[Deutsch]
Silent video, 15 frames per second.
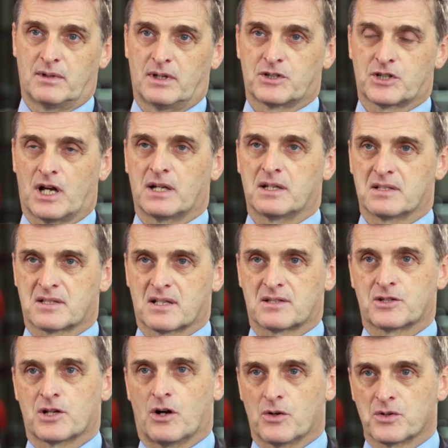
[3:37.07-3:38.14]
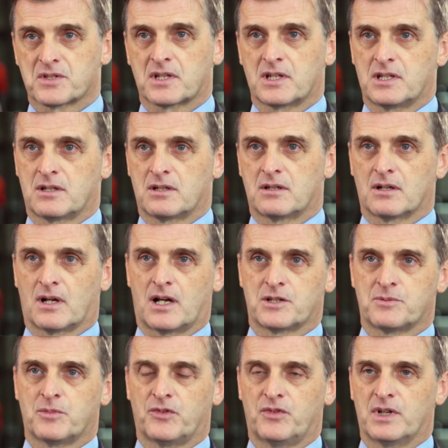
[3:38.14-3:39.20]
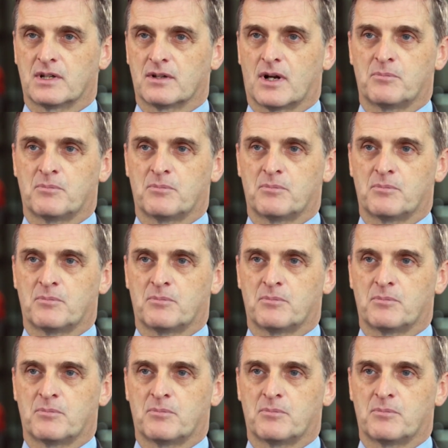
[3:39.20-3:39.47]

Entscheidend ist, dass sich ausreichend bewegen.